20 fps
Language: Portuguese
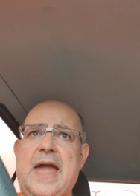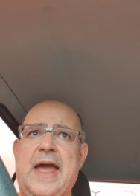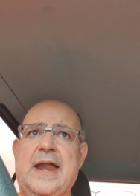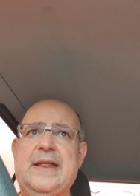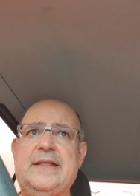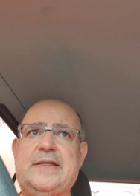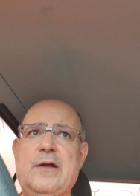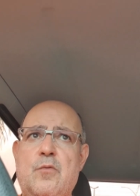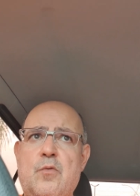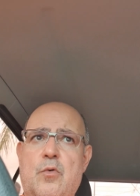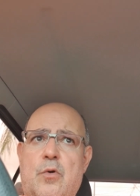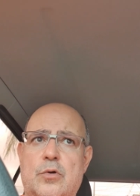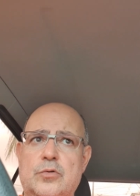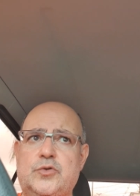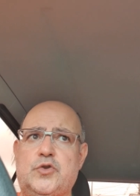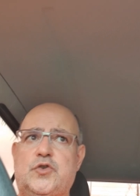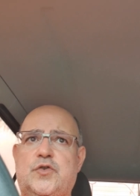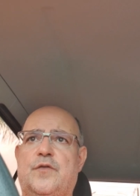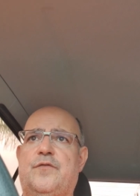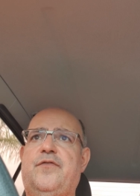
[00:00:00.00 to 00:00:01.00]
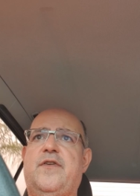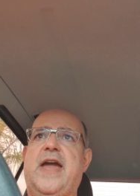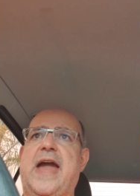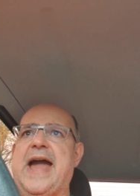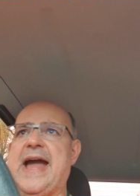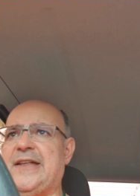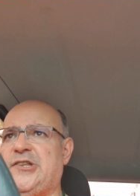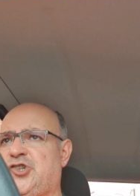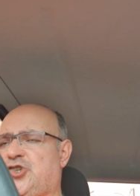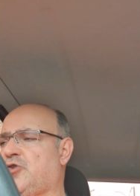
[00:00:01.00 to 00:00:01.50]
Ele tem um conto
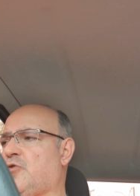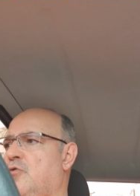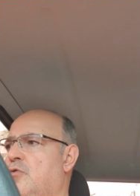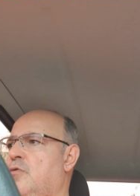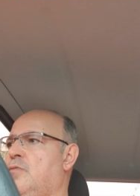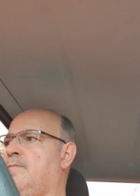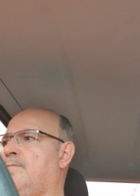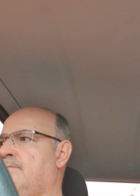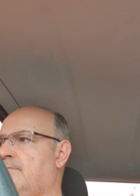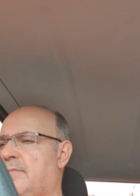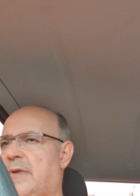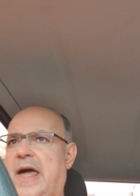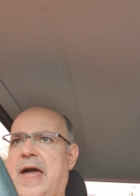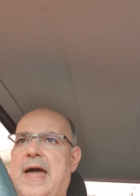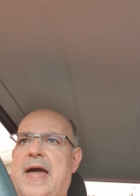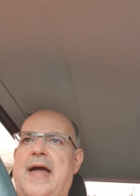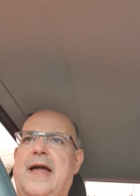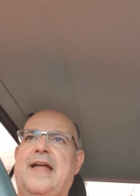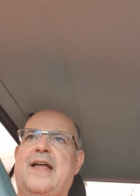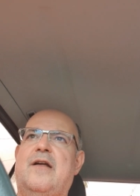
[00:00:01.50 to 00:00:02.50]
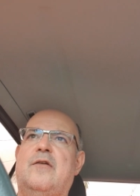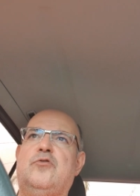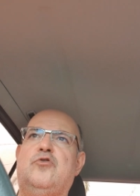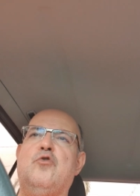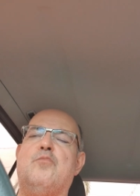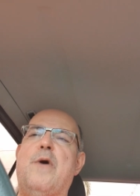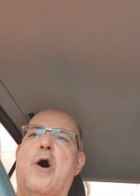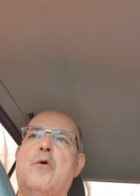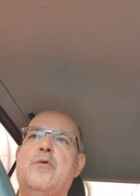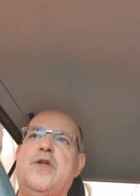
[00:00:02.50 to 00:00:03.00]
soviético, né,
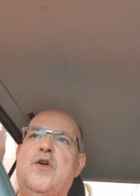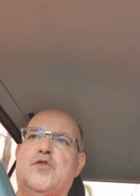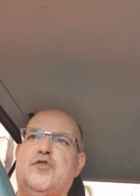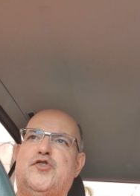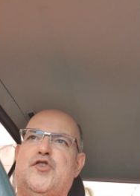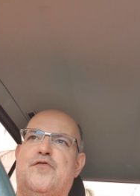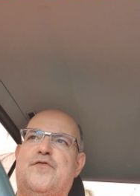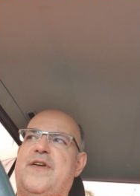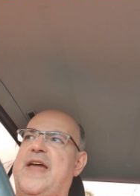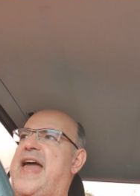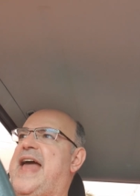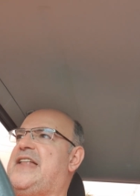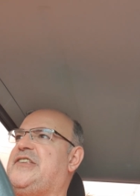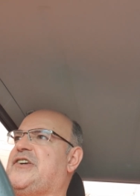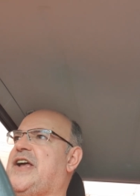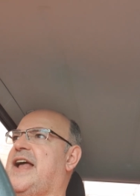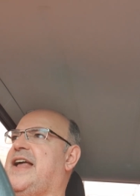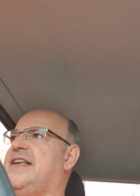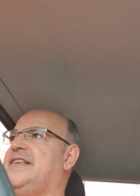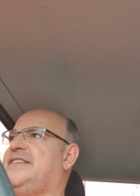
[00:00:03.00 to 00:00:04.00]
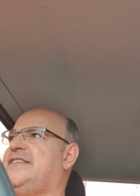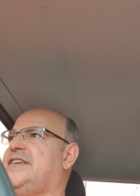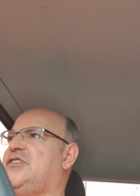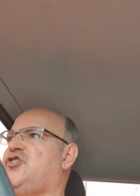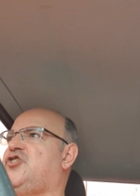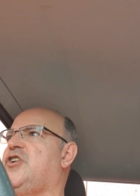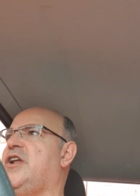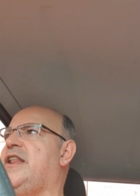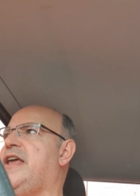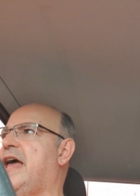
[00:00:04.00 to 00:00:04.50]
de uma União Soviética que
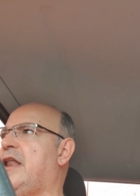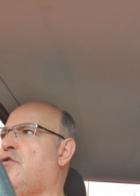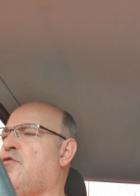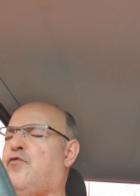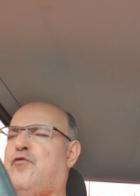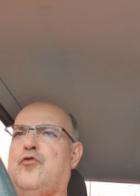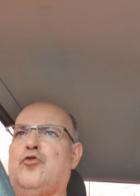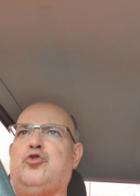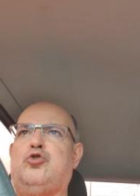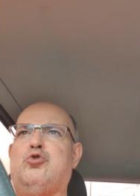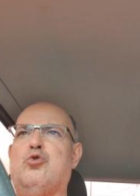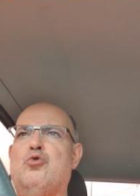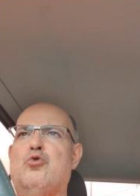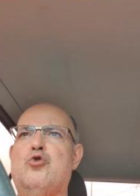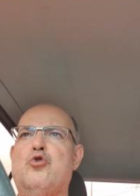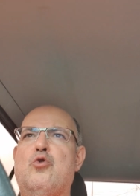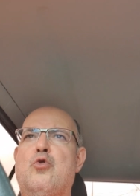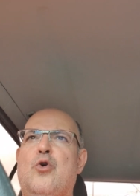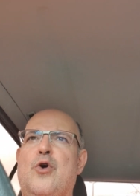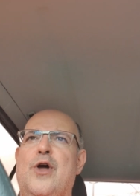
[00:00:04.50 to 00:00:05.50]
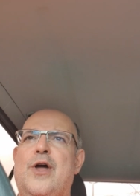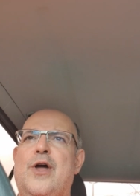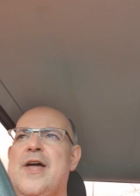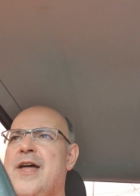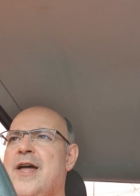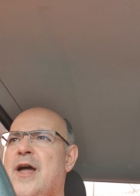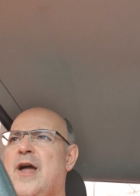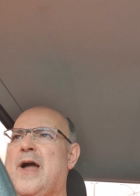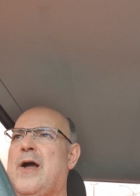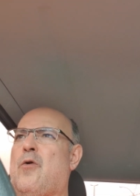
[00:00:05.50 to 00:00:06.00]
existiria no futuro,
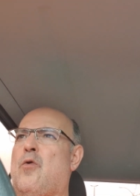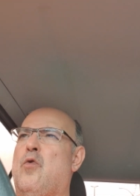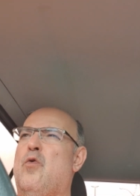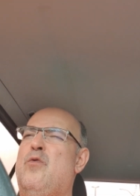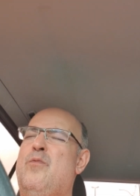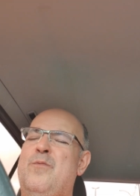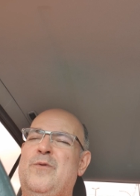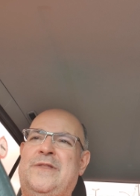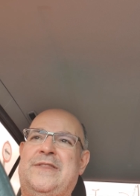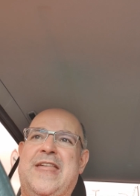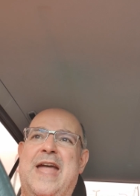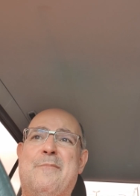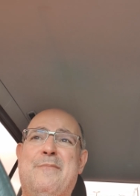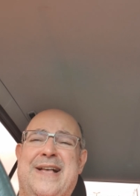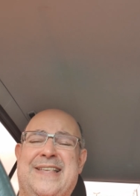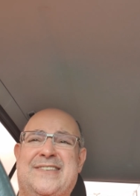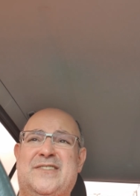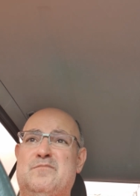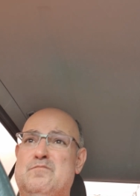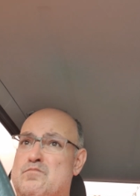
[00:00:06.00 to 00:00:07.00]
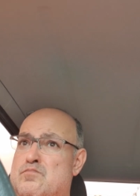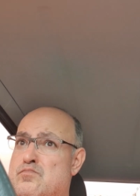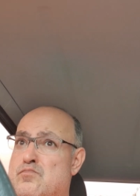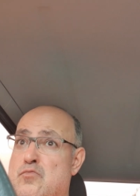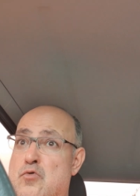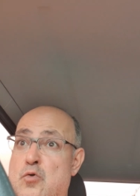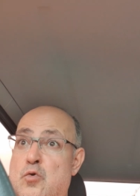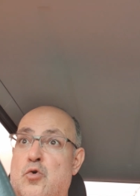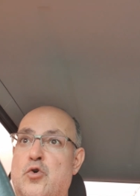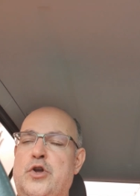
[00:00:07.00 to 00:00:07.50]
com temas
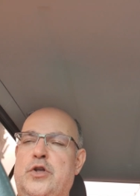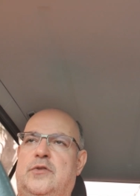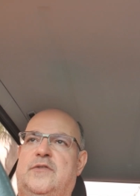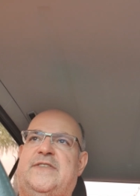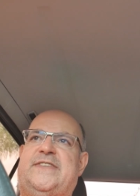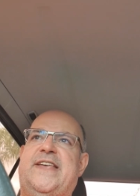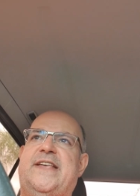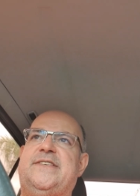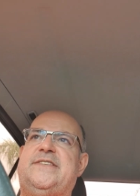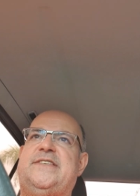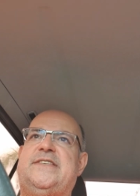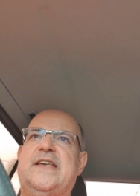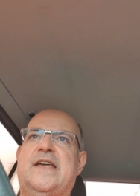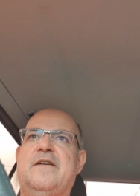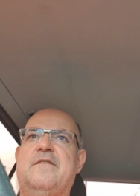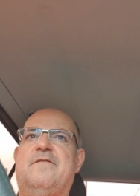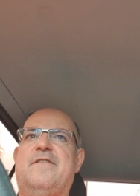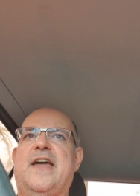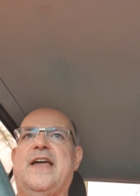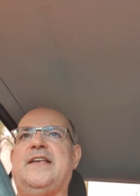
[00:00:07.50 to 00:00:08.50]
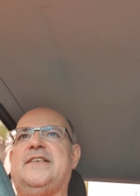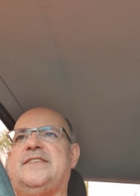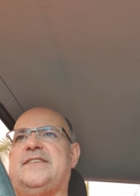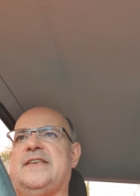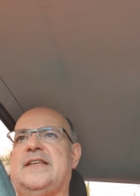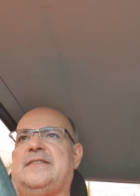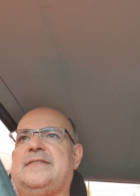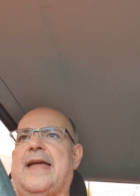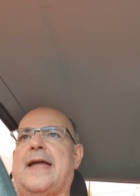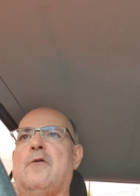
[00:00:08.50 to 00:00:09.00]
muito
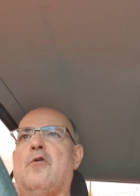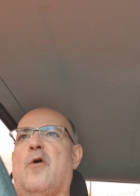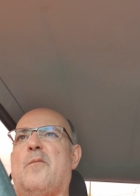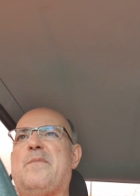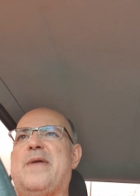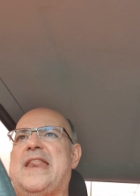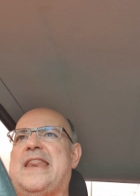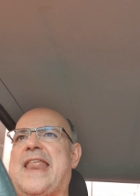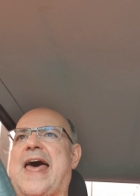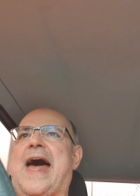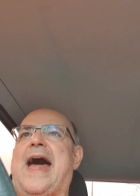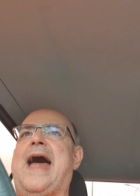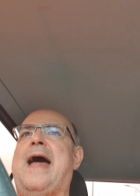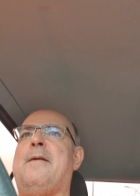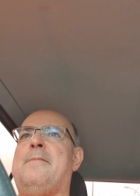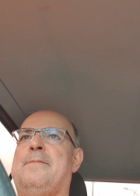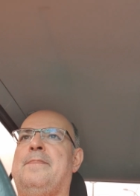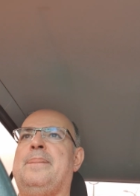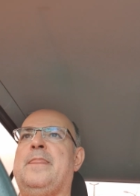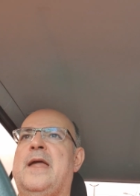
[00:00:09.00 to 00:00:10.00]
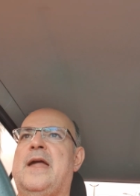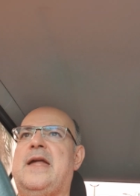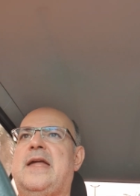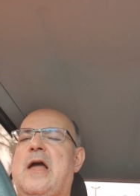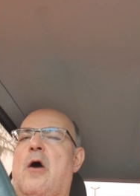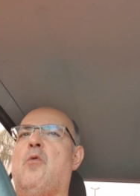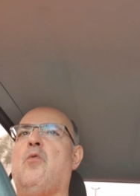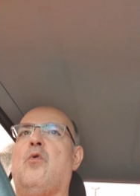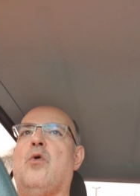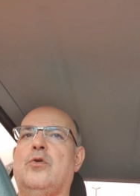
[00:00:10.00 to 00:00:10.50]
sensíveis. E tem Ominá,
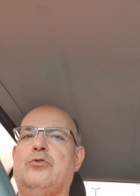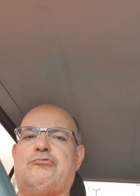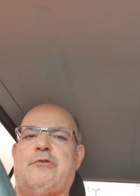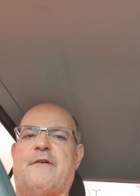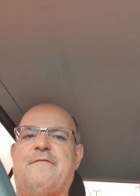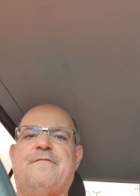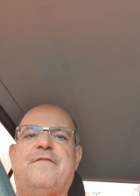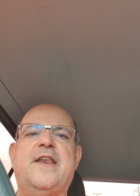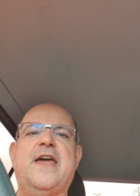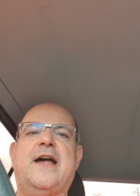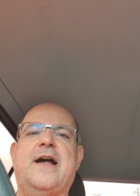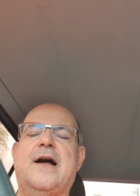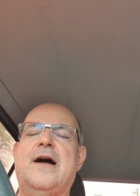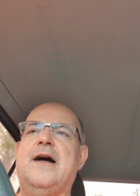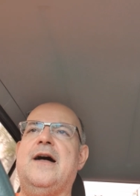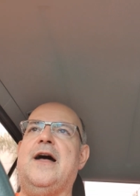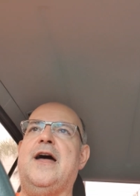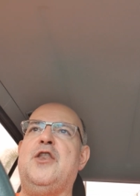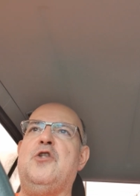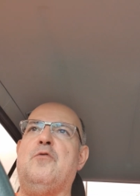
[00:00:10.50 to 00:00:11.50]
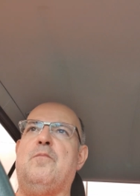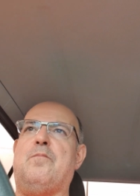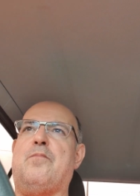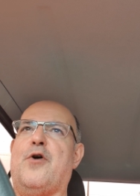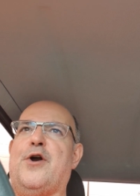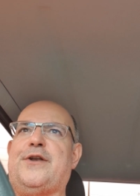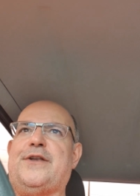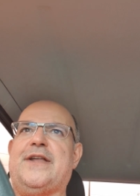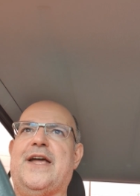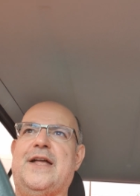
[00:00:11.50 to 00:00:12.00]
que é um ponto africano,
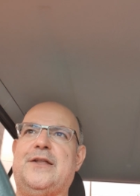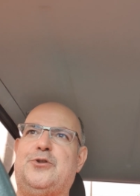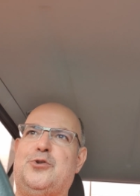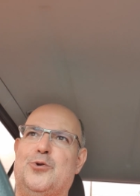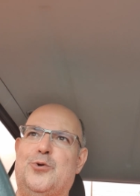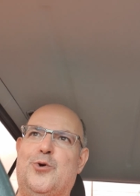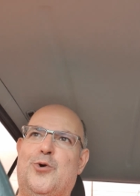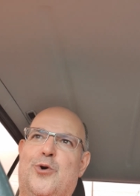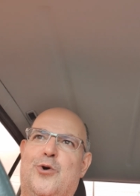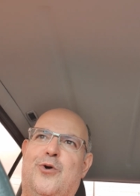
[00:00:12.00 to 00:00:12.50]
portanto,